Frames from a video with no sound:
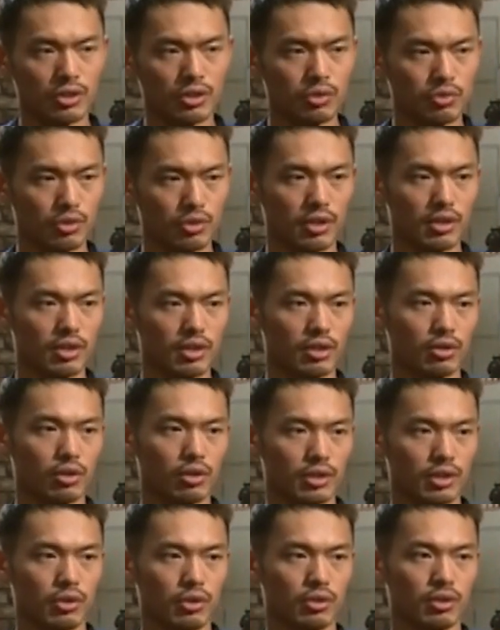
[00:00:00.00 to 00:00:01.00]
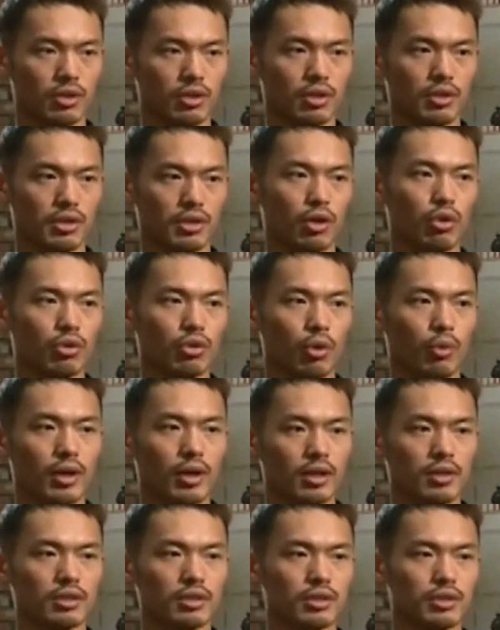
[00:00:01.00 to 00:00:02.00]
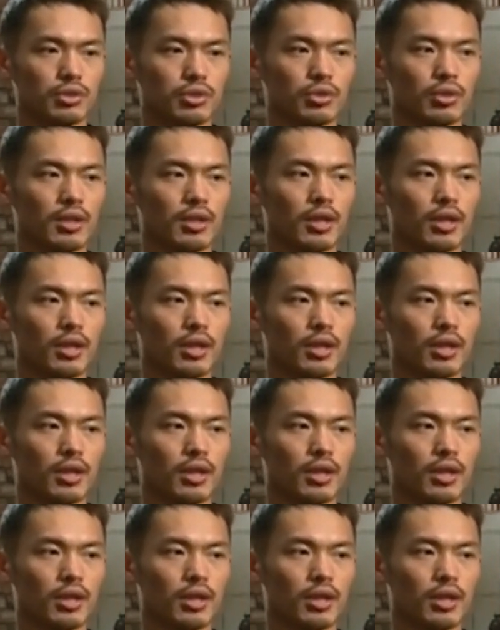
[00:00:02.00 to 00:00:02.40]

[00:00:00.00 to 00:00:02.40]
职业运动员以以以以后的话，可能